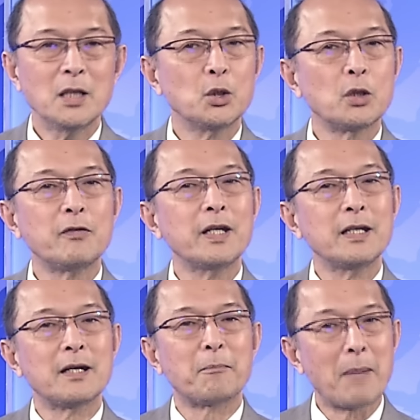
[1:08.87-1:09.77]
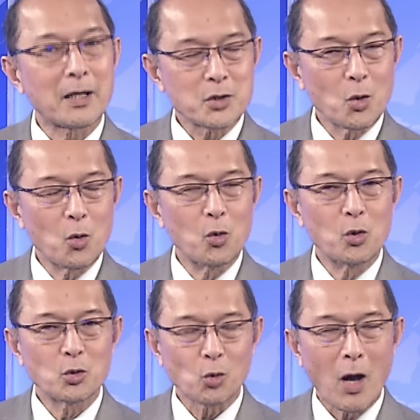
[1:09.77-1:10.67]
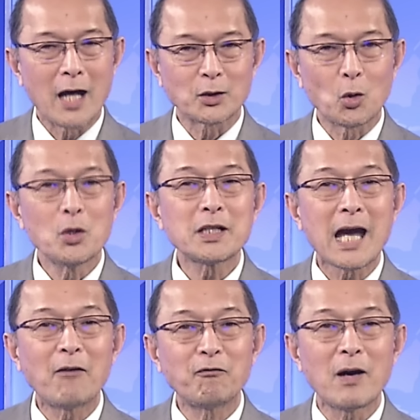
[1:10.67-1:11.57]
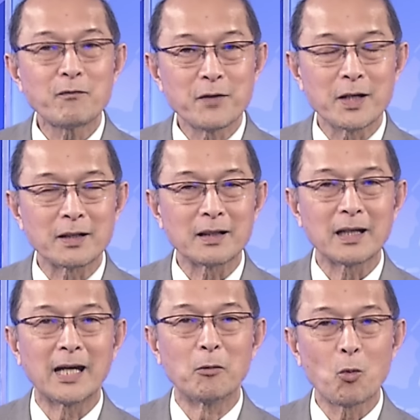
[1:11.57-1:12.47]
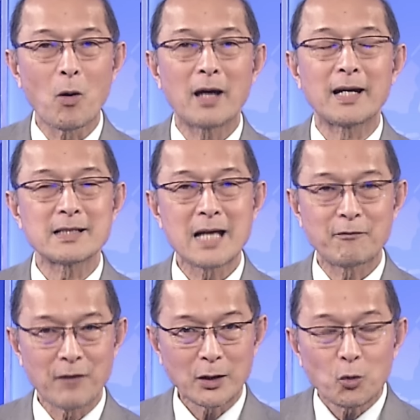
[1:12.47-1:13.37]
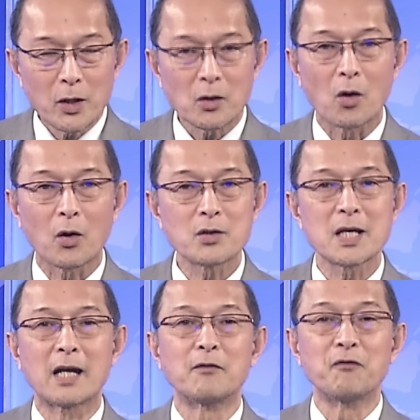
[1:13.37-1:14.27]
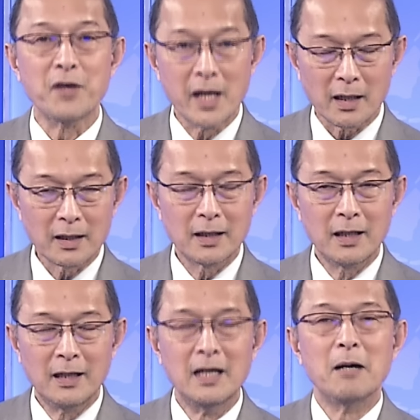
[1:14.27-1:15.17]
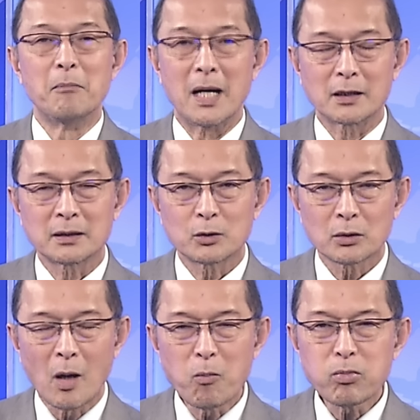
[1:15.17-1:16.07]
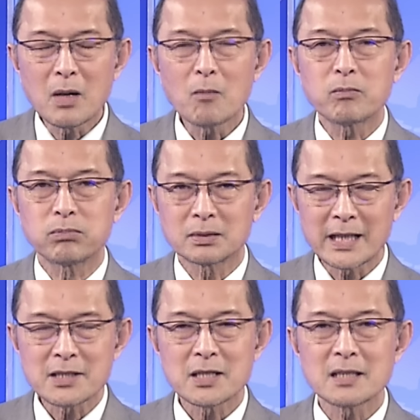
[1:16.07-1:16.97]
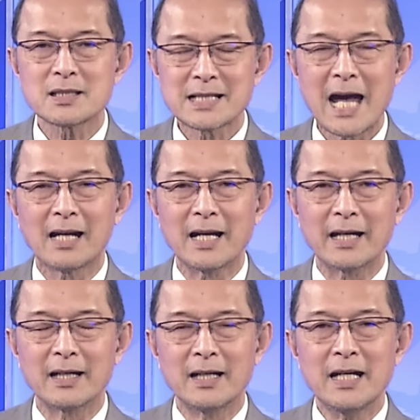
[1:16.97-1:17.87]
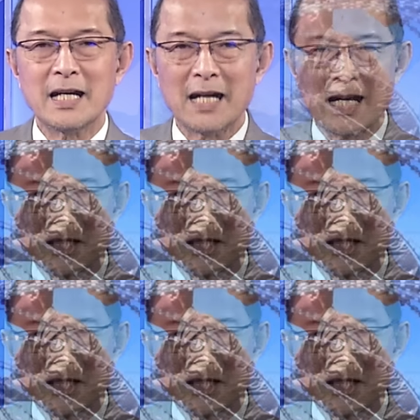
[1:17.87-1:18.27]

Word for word: Thưa quý vị, à, mặc dù tòa tối cao Pháp viện ngày hôm qua đã ra phán quyết họ nói rằng việc mà thống đốc Texas ra lệnh để